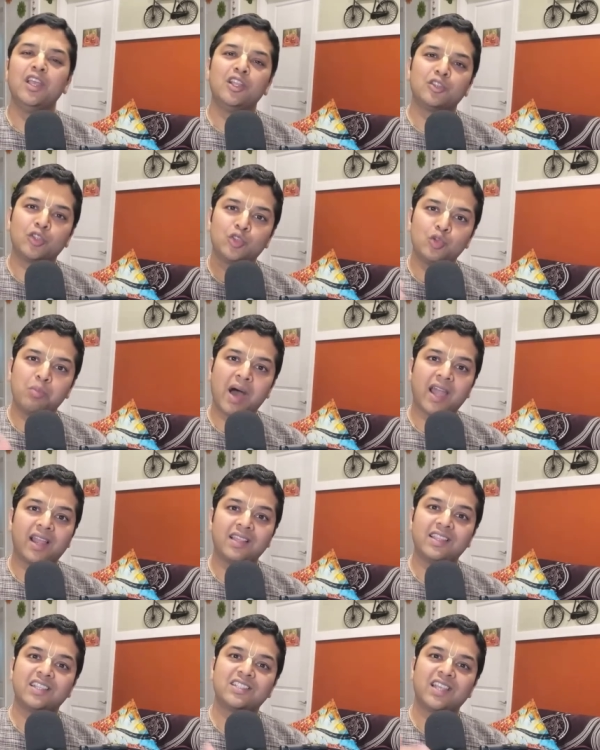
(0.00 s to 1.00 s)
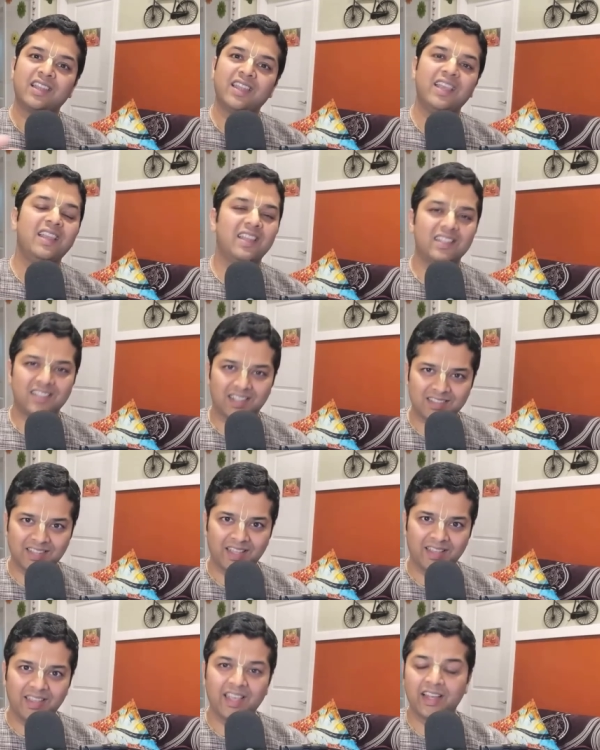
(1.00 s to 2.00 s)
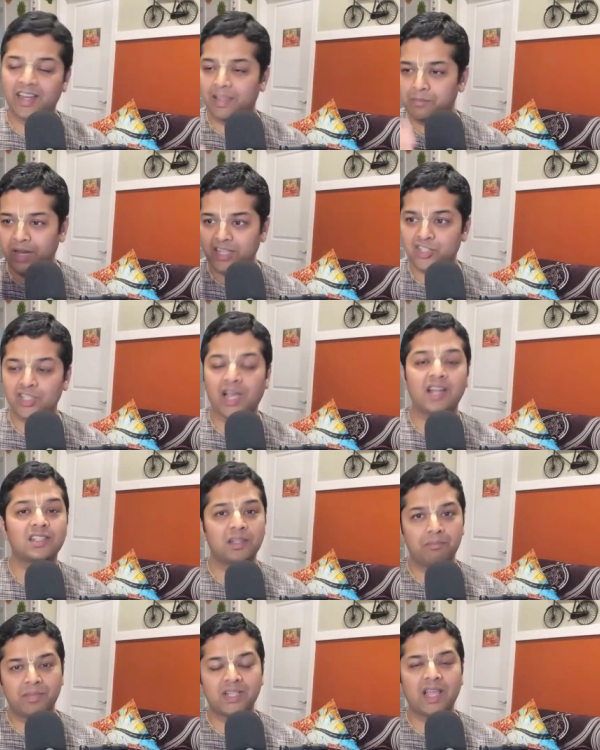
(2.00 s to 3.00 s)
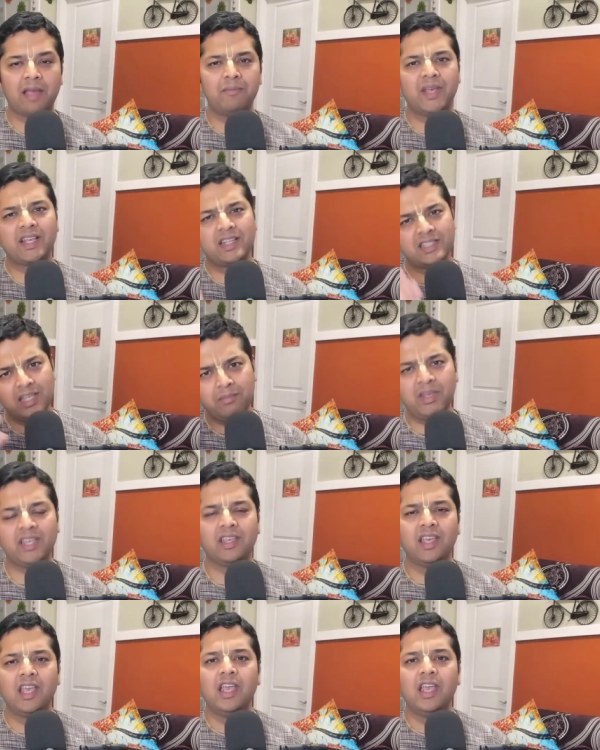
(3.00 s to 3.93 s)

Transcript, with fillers: तो दोबारा दीक्षा नहीं ले सकते अगर एक बार चार संप्रदाय में किसी भी